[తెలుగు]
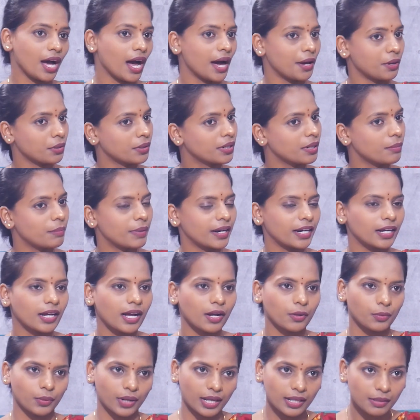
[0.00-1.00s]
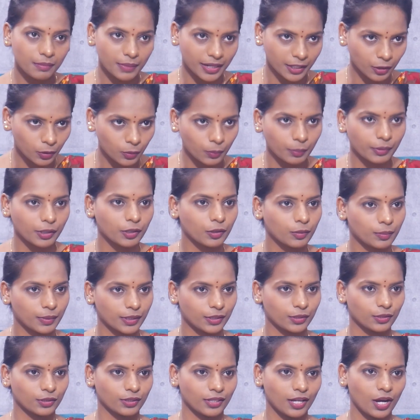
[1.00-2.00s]
ఆరోగ్యపరంగా కూడా అది మనకు
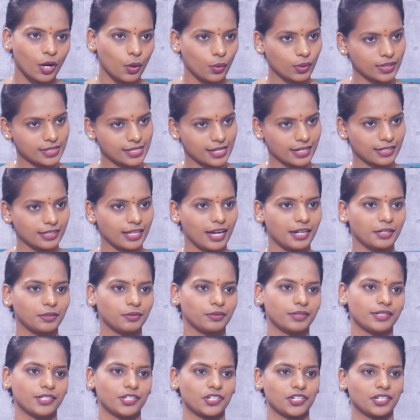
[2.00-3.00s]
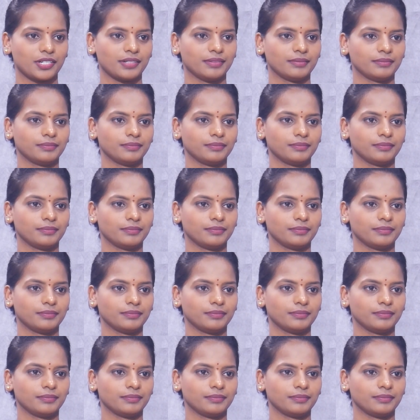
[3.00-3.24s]
ఉపయోగపడుతుందా ఒకసారి దాని గురించి